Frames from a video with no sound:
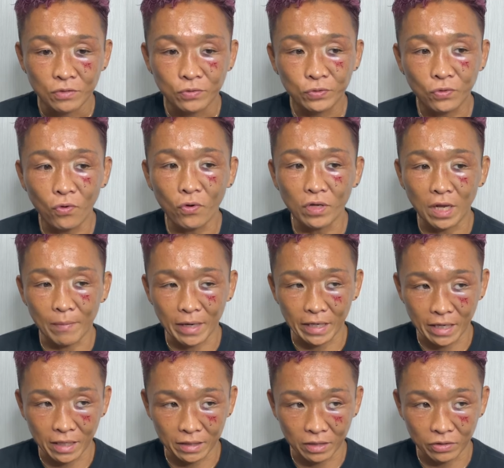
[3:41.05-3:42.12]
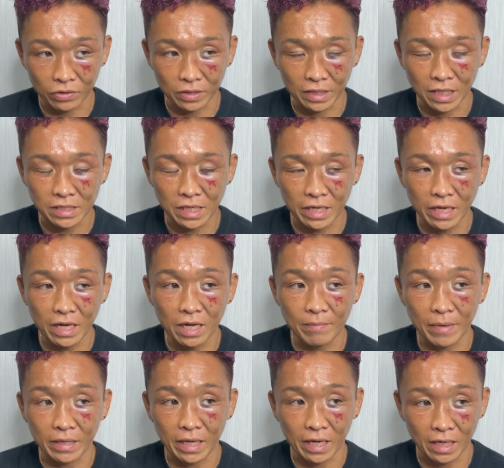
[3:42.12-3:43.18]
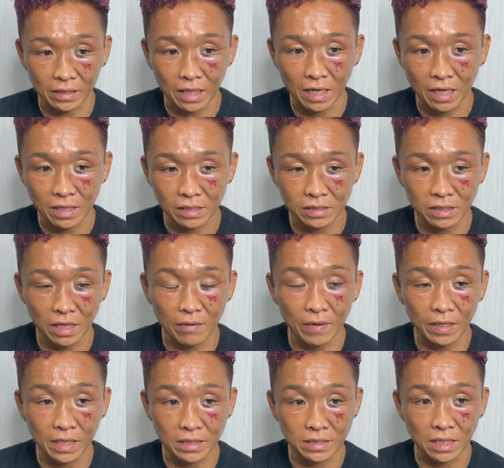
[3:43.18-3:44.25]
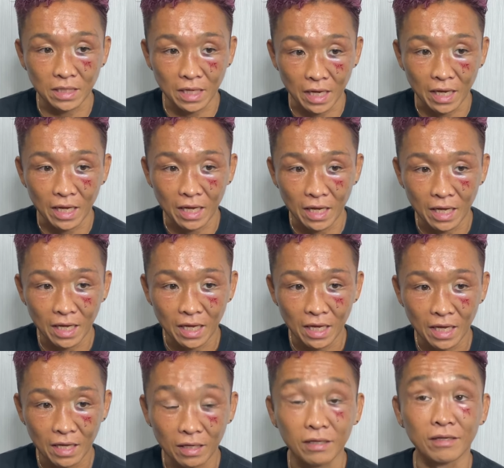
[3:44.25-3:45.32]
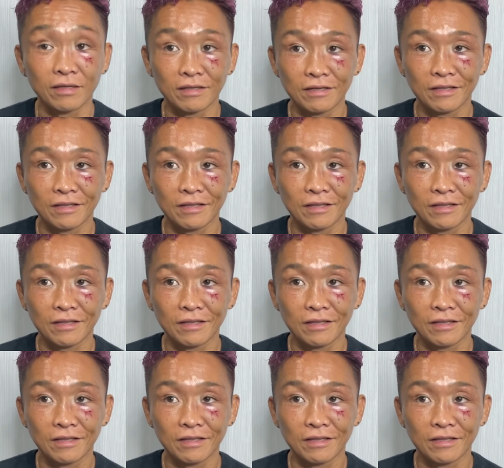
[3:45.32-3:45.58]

不幸な負け方というか情けない負け方したわけじゃない。うん。